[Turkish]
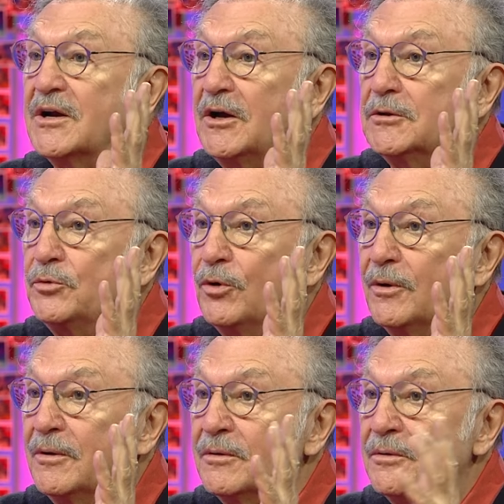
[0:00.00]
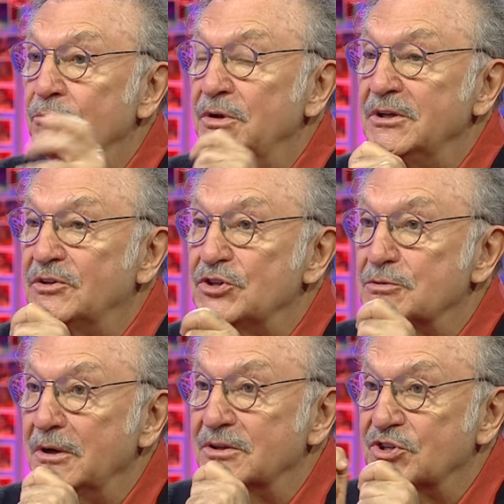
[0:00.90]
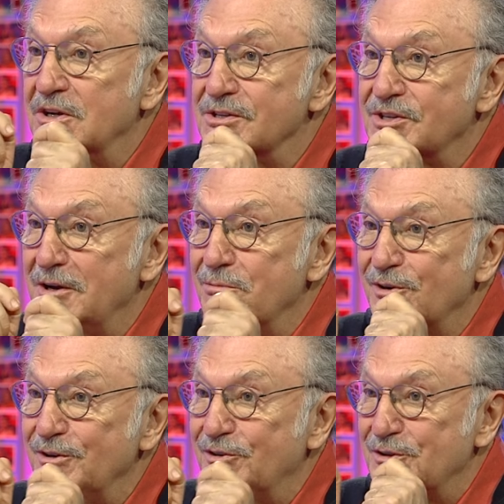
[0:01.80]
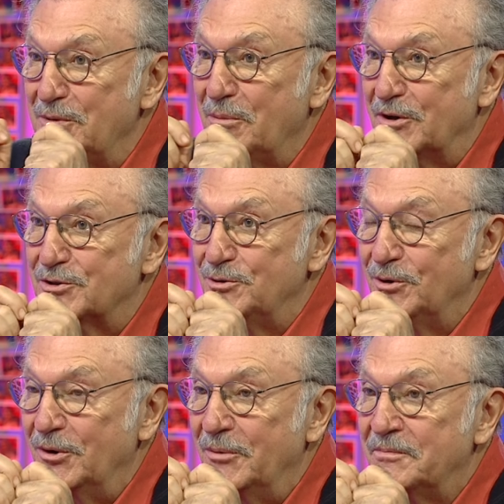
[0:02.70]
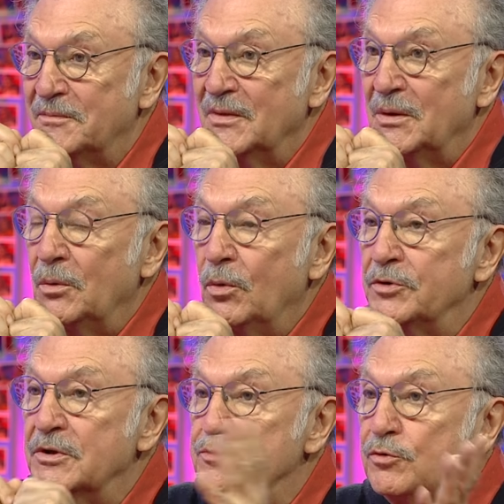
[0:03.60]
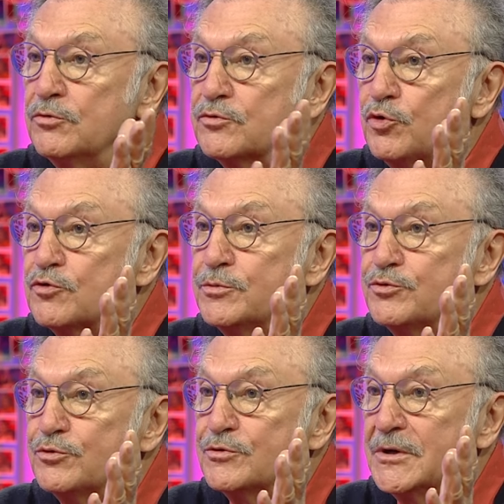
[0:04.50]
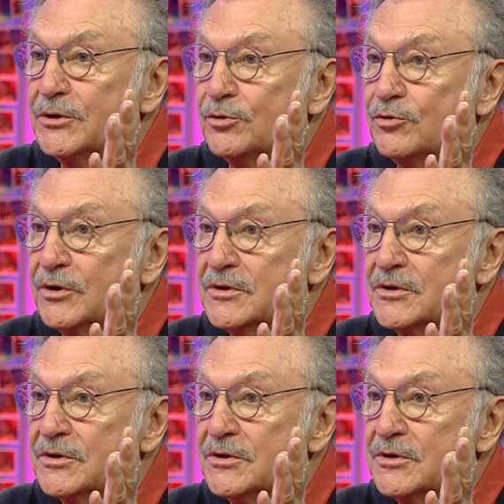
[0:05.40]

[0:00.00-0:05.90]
kalmıyor. Evet. Bir itişme, çenesel bir itişme başlıyor. O da sonuç çözümsüzlüğe götürüyor